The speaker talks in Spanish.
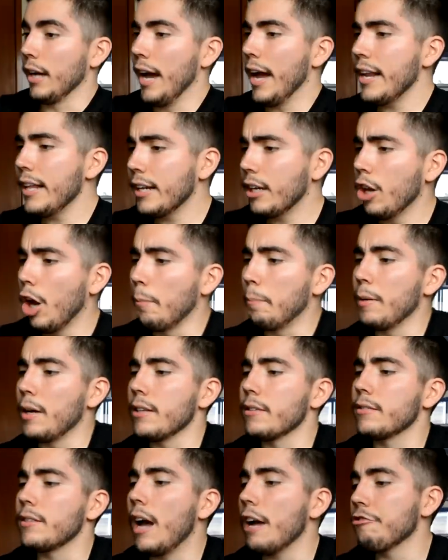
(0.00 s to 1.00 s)
Eric
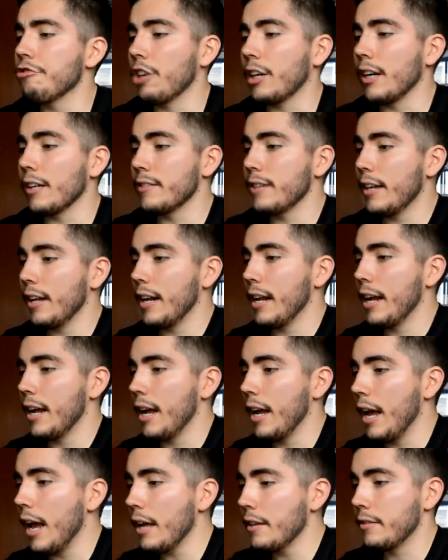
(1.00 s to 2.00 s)
López,
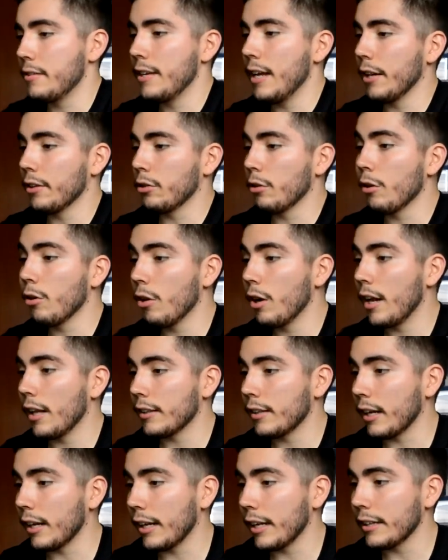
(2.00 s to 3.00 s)
hashtag es cierto lo de la
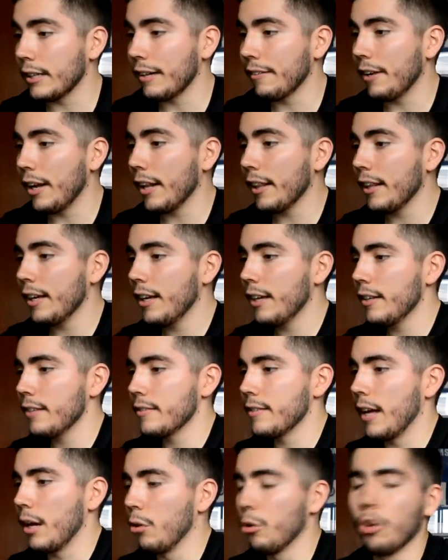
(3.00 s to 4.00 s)
tarjeta verde.
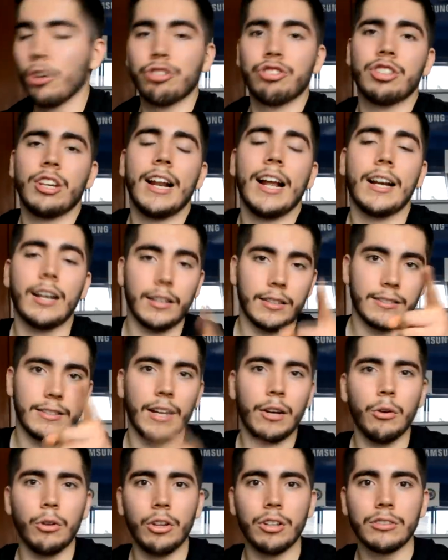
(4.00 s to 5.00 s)
Saludos, crack,
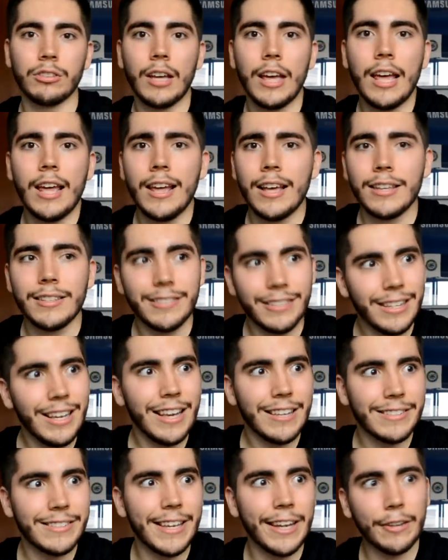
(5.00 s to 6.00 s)
saludos. Sí
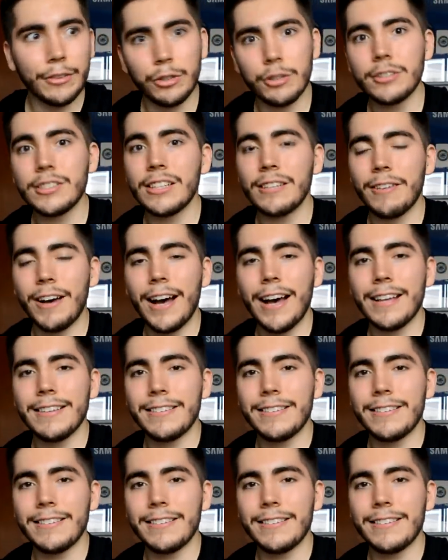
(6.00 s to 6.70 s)
es cierto, se va a